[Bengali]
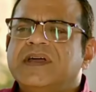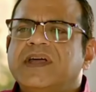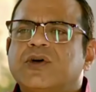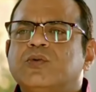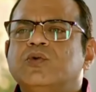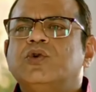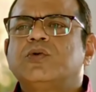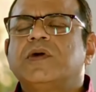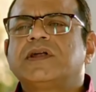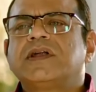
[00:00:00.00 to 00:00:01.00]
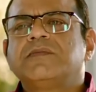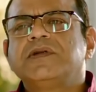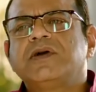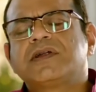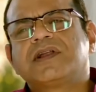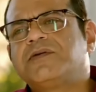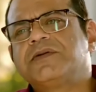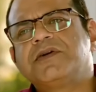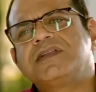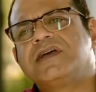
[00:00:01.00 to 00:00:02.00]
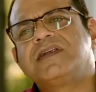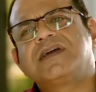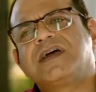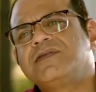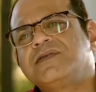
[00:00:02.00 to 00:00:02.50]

তো এরকম উল্টো পাল্টা নাম নিয়ে হঠাৎ আমার বাড়িতে এলেন